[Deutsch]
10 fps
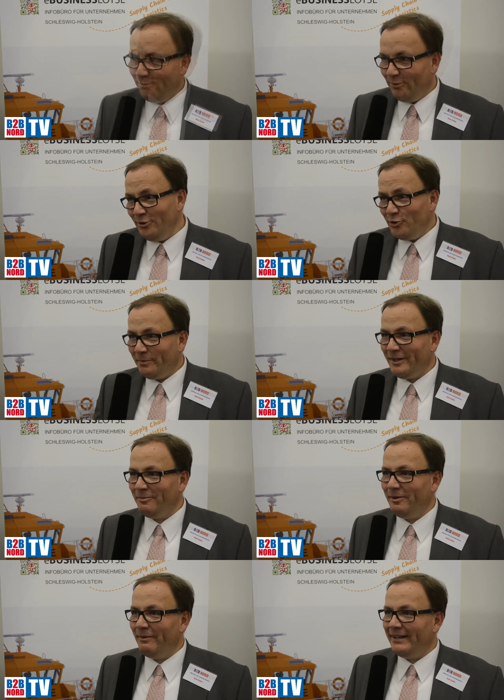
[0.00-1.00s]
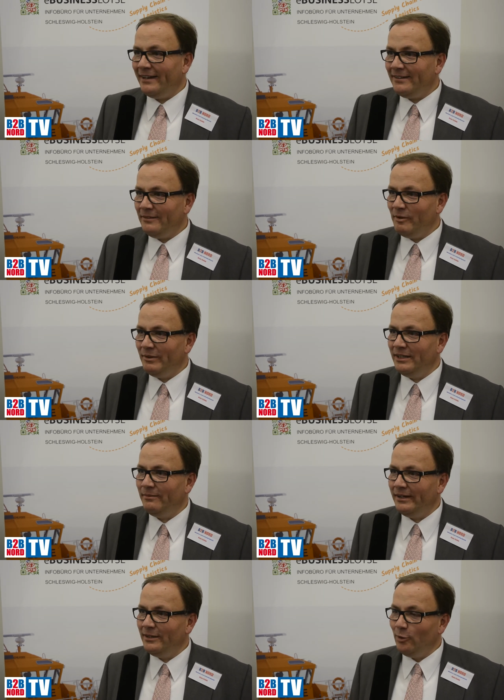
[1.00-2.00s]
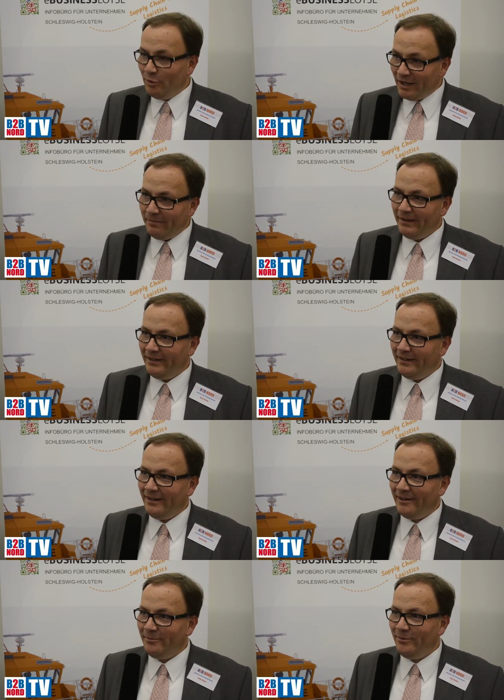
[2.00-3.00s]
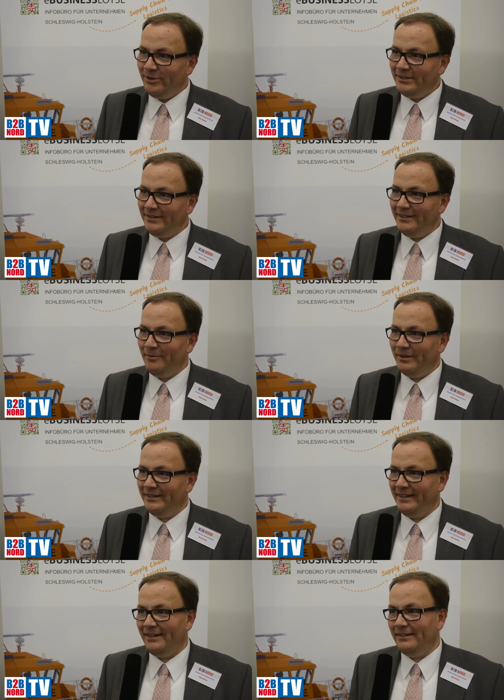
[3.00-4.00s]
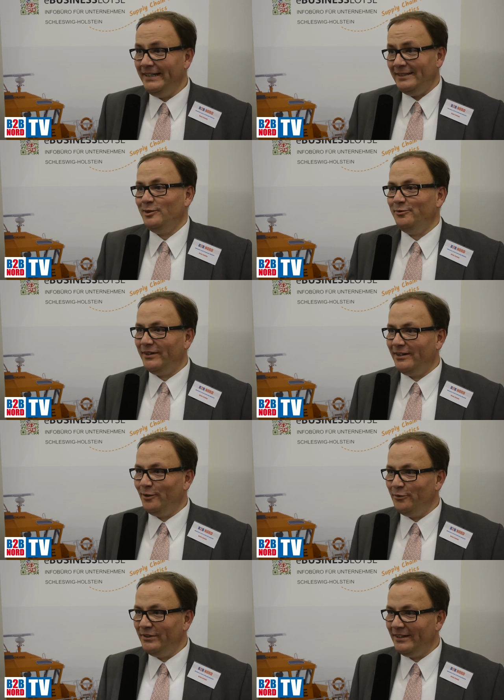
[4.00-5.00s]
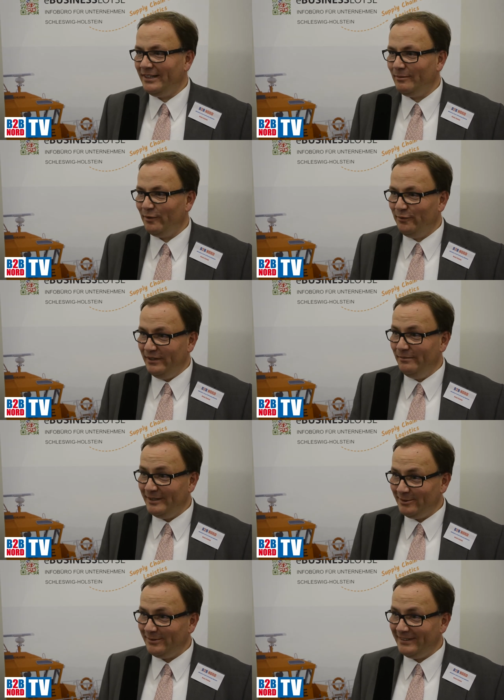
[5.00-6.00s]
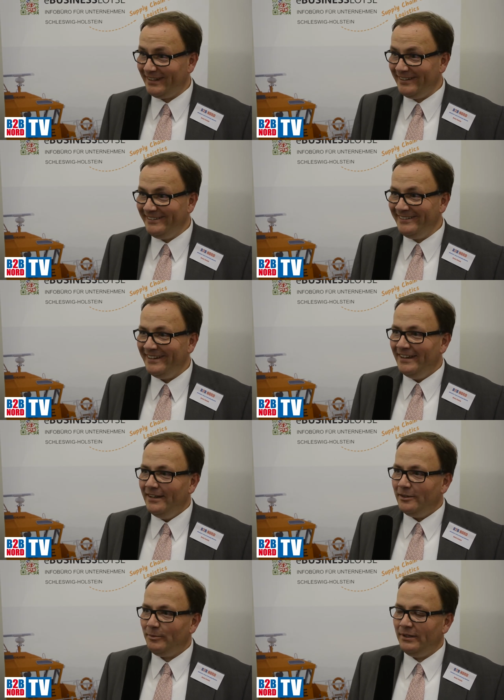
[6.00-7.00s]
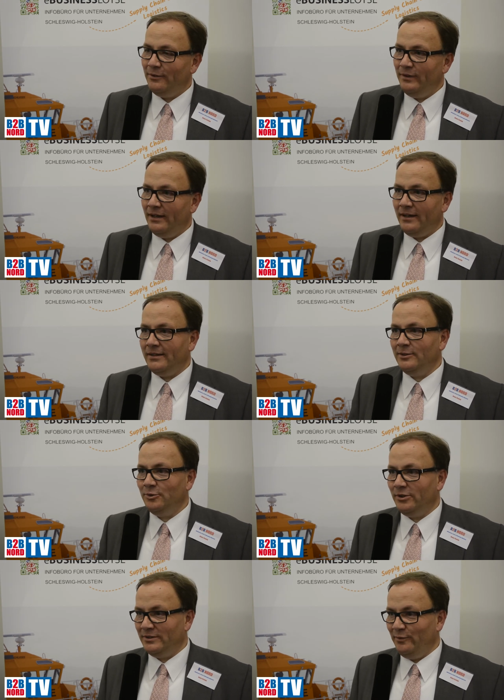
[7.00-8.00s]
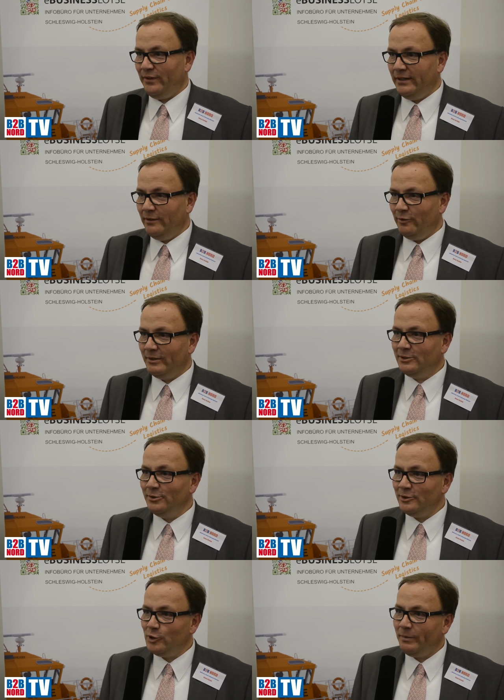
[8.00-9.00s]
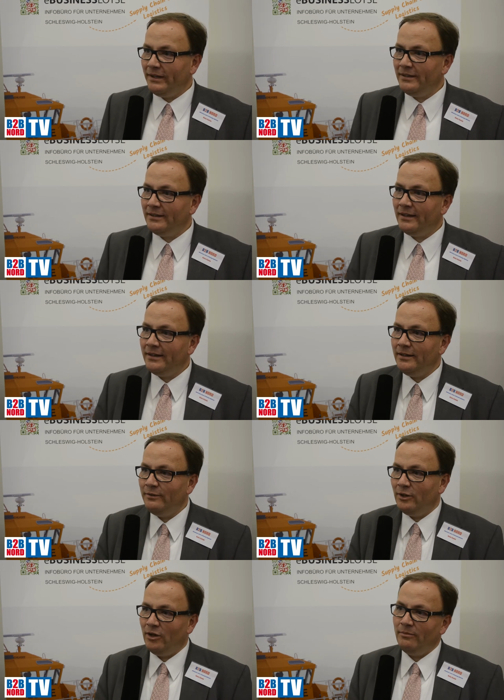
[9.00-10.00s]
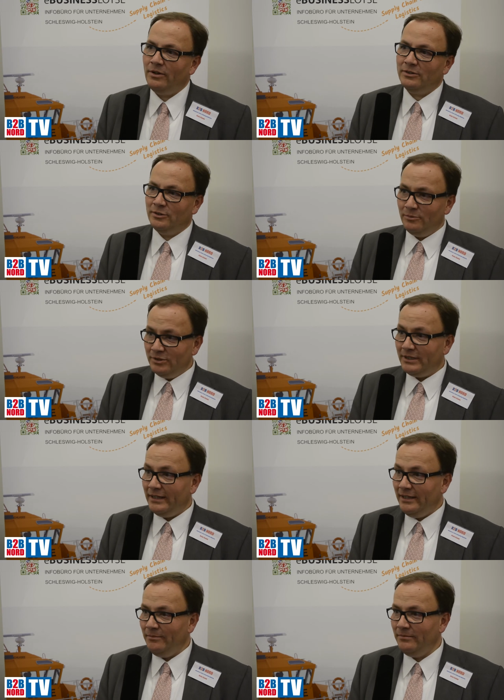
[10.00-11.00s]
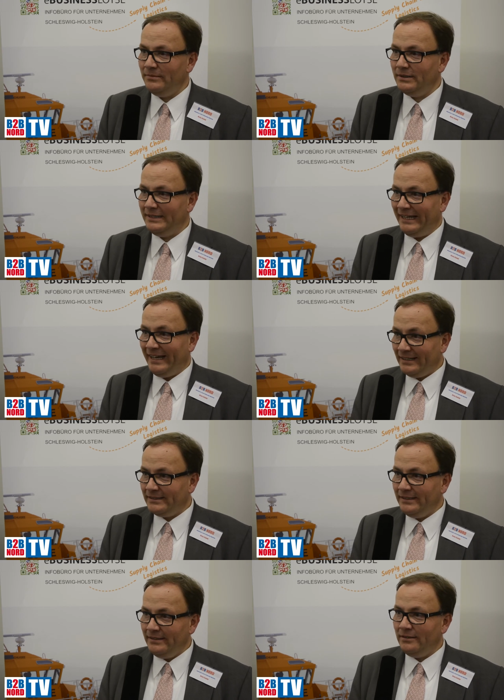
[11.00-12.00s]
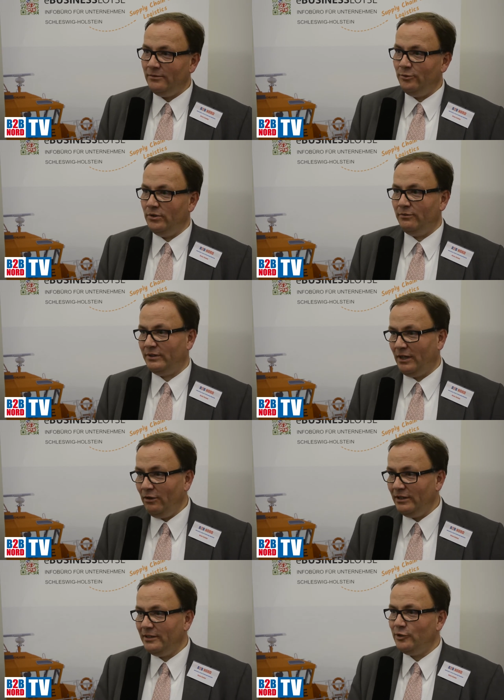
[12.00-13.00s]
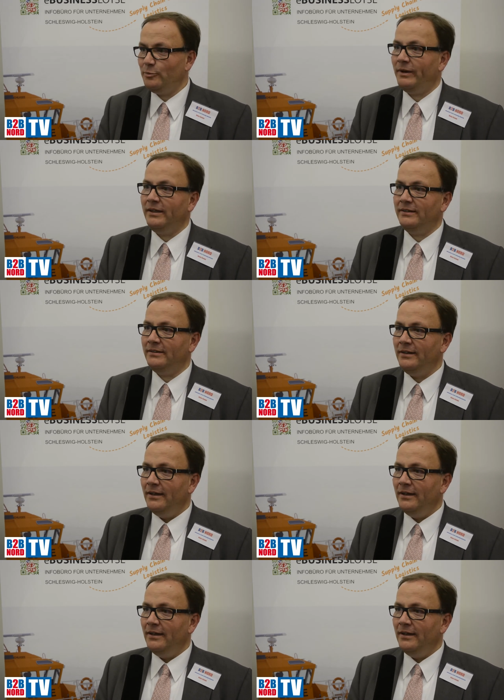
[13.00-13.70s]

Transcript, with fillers: uns spricht man immer dann an, wenn man jemanden Unabhängigen haben möchte, jemanden, der nichts zu verkaufen hat, aber viel mitzuteilen. Sprich, wir laden zu kostenfreien Informationsgesprächen ein. Wir kommen auch zum Unternehmen direkt hin für vertrauliche Gespräche.